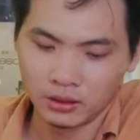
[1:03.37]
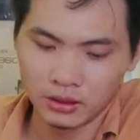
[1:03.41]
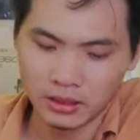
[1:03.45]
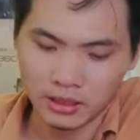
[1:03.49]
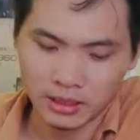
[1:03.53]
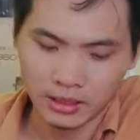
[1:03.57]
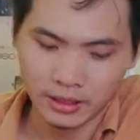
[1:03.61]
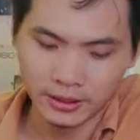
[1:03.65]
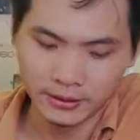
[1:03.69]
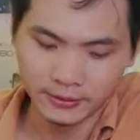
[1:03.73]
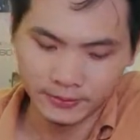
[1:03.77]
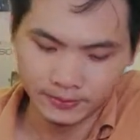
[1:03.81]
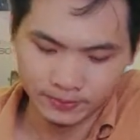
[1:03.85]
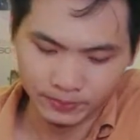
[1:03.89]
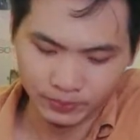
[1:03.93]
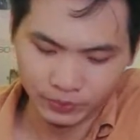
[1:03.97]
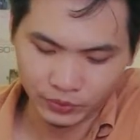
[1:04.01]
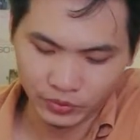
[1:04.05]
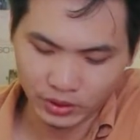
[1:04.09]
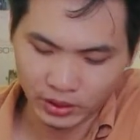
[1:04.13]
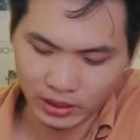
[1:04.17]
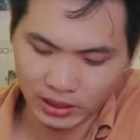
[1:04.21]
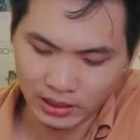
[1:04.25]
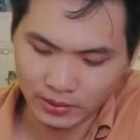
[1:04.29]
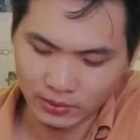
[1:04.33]
Đấy
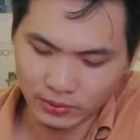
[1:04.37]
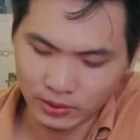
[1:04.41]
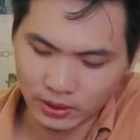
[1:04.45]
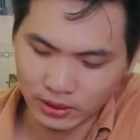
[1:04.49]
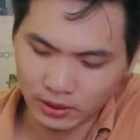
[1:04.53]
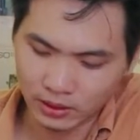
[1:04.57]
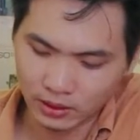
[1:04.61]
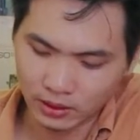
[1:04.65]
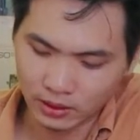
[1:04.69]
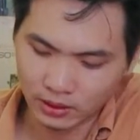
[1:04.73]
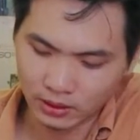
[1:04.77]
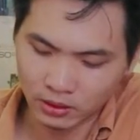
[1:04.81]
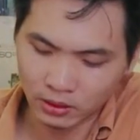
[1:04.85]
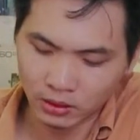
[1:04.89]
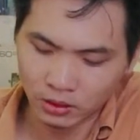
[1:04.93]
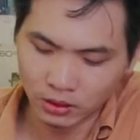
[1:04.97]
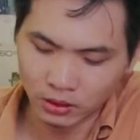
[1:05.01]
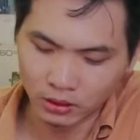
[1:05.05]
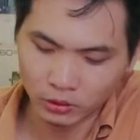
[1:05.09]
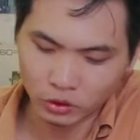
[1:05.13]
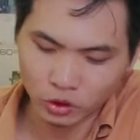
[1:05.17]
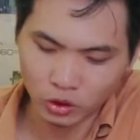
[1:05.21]
thì em thử